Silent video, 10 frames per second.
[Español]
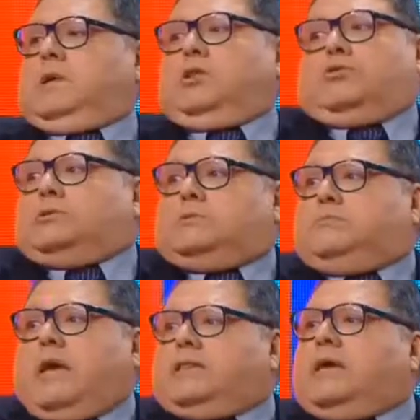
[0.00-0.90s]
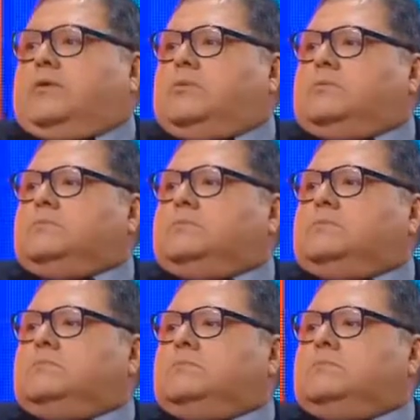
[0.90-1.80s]
Y entonces me aterro.
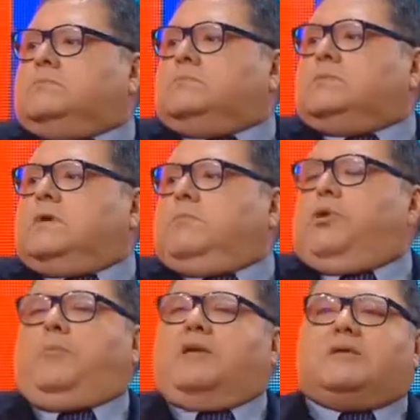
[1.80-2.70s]
Pero